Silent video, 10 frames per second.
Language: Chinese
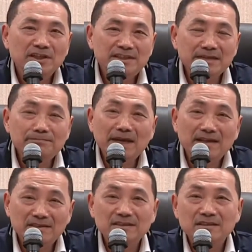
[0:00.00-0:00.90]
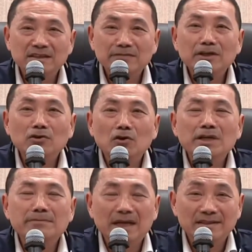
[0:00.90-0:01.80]
所以新北市因为
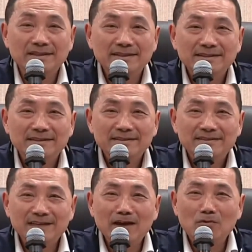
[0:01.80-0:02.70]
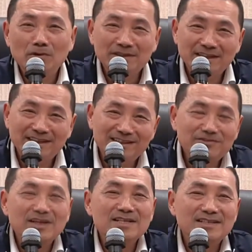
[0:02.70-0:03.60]
有你们，在我的
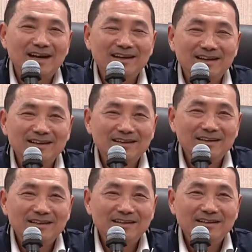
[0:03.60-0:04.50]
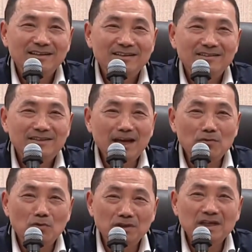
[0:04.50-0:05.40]
预算上，
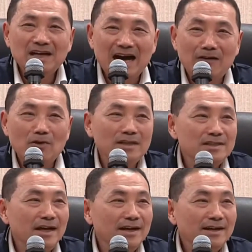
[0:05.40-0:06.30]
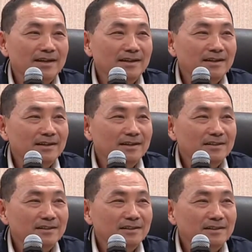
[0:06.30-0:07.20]
在我的卡关上。
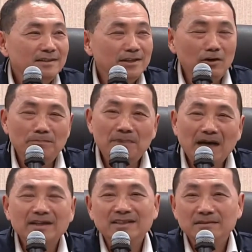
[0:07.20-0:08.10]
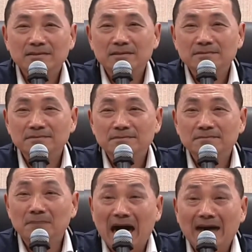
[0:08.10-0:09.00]
给我帮了一
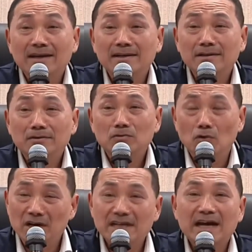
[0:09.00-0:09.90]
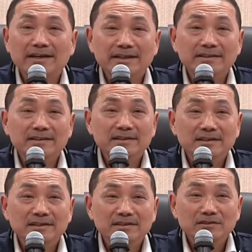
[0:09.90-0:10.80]
忙，我很感恩。
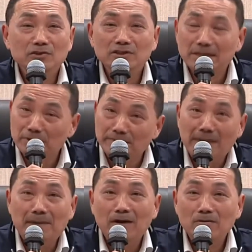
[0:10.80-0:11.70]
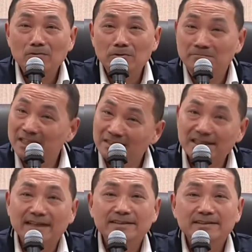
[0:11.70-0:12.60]
如果再不帮忙，我们
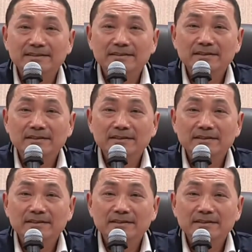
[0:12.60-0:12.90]
更惨。